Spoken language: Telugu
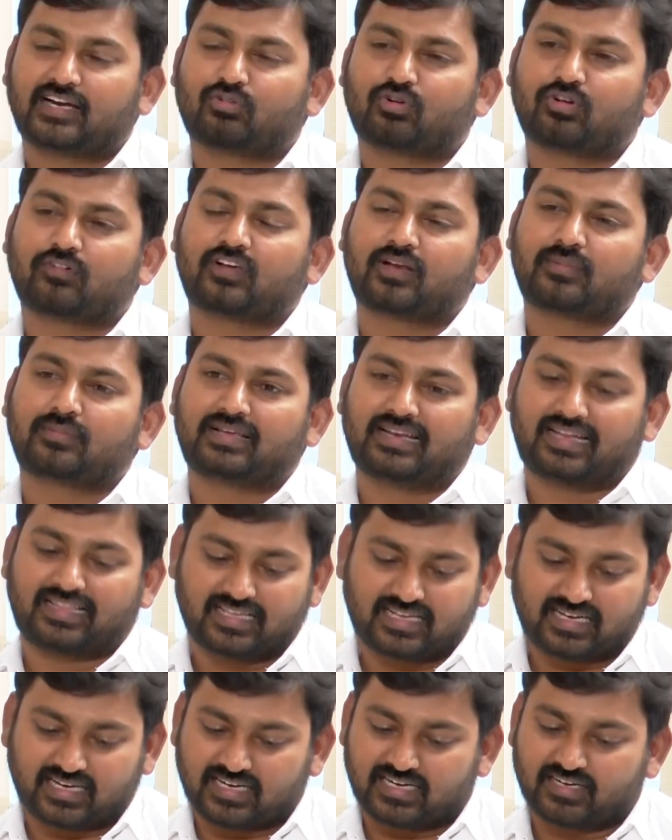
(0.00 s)
అంటే ఒకవేళ మీరు
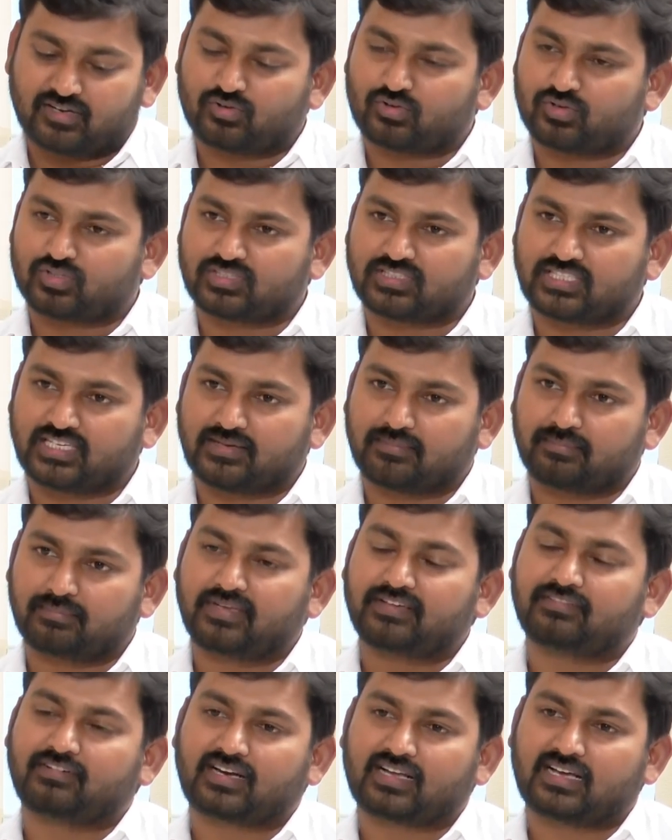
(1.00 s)
అధికారంలోకి వస్తే
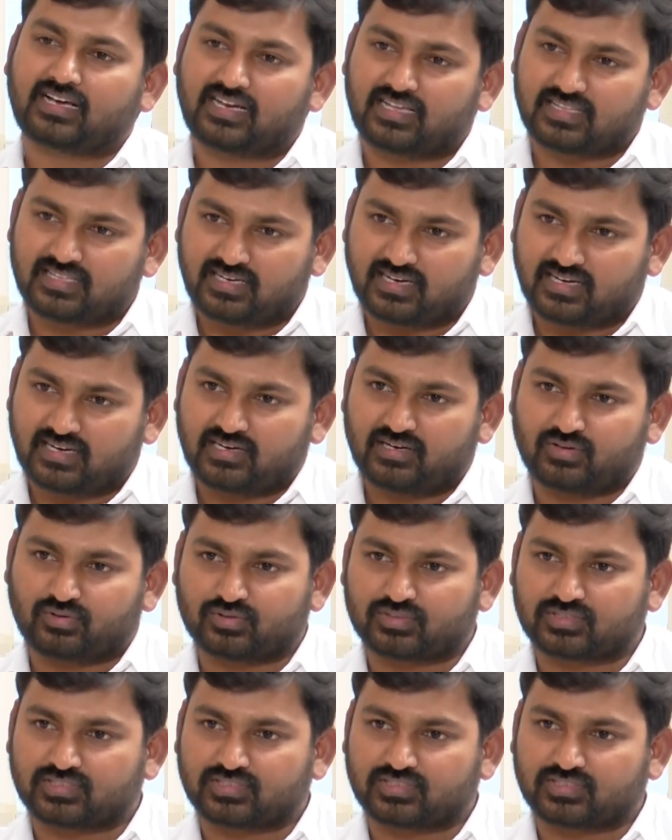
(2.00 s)
మీ వర్గాల అధికారంలోకి